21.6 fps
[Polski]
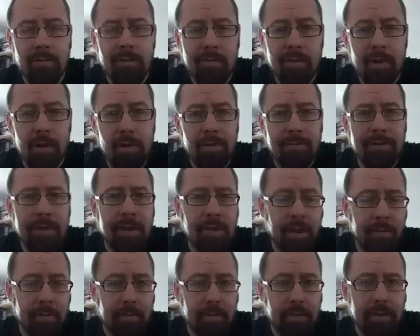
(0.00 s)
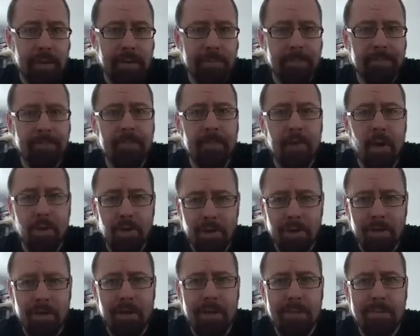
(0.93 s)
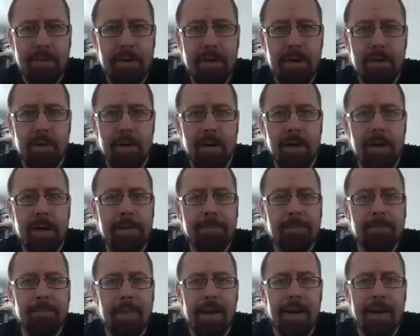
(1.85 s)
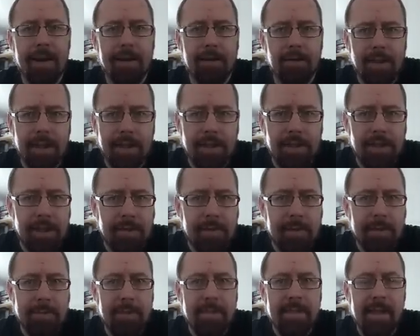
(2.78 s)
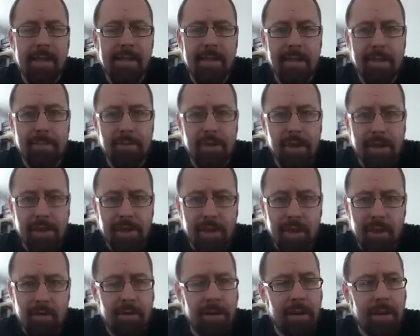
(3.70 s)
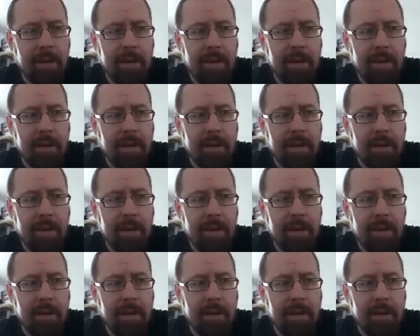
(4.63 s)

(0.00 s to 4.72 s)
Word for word: wglądu w nasz komputer. To się trochę zmieniło, ale jakoś takie rzeczy mnie specjalnie nie przerażają,